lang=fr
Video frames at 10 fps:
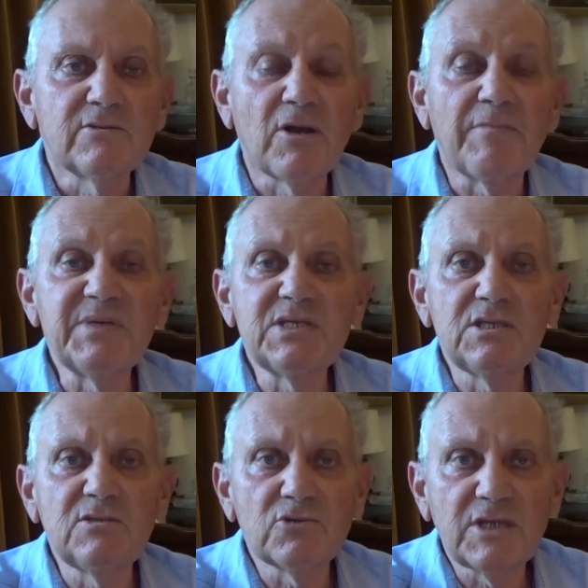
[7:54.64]
de, la
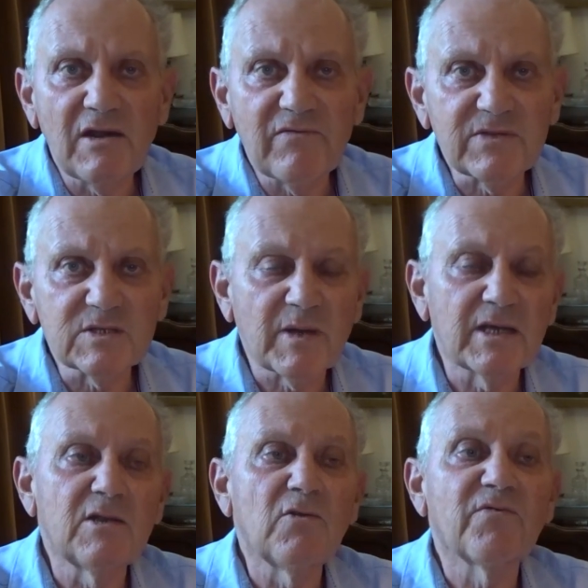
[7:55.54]
pitié de Delphes, n'est-ce
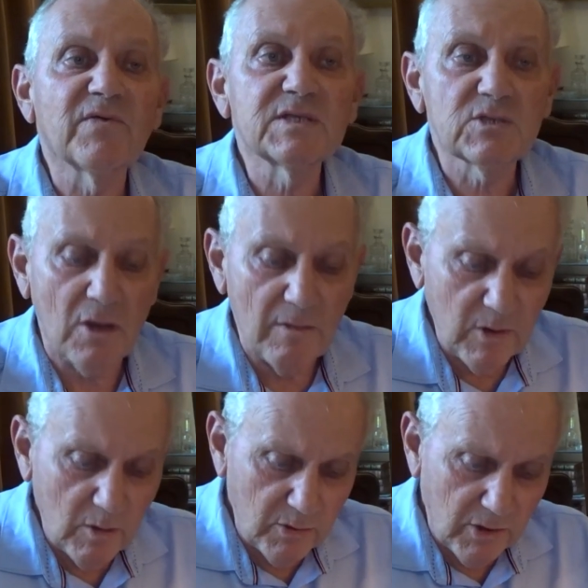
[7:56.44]
pas Il le fait sur un
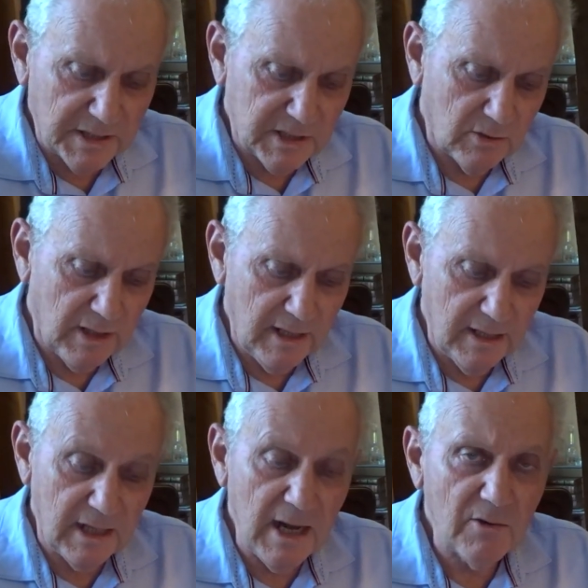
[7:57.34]
plan plus
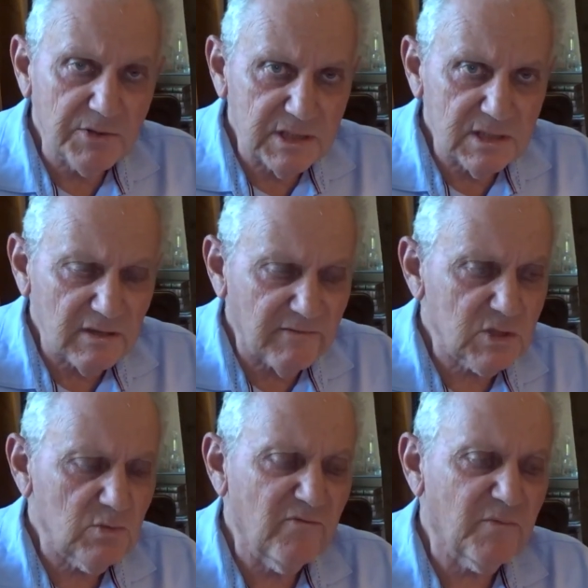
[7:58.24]
rationnel, et là aussi ça
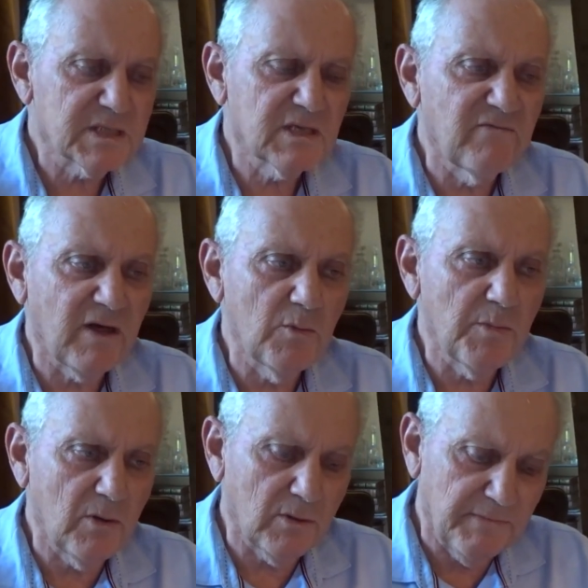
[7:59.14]
va suivre parce qu'il va
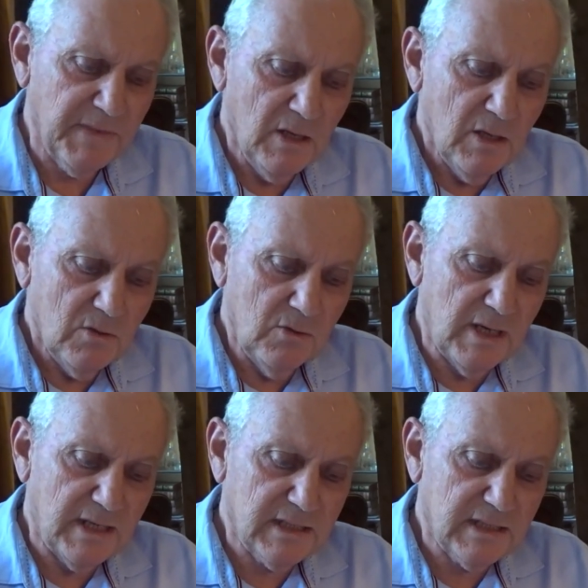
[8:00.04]
reprendre une